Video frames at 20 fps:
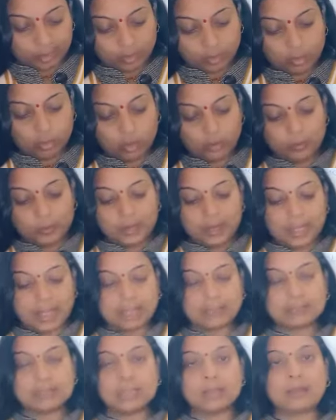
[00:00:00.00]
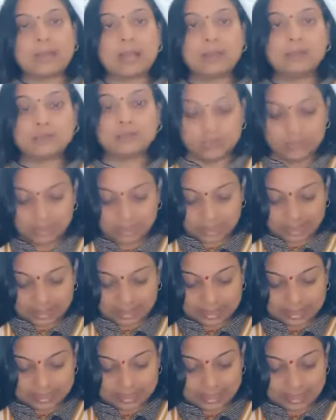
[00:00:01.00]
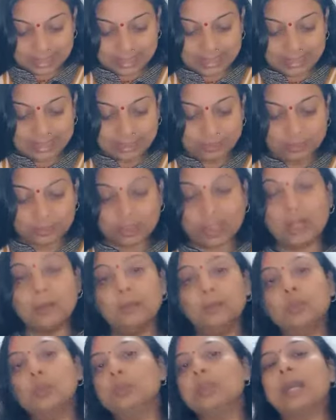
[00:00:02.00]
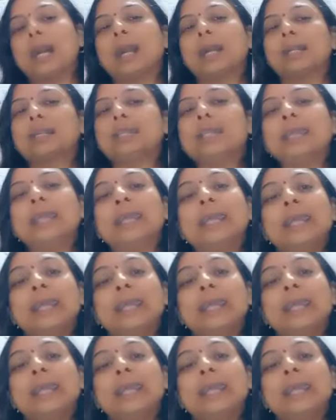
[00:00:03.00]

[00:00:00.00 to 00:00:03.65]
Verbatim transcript: गोपी का जवाब सुन करके सेठ जी उसका मुंह ताकते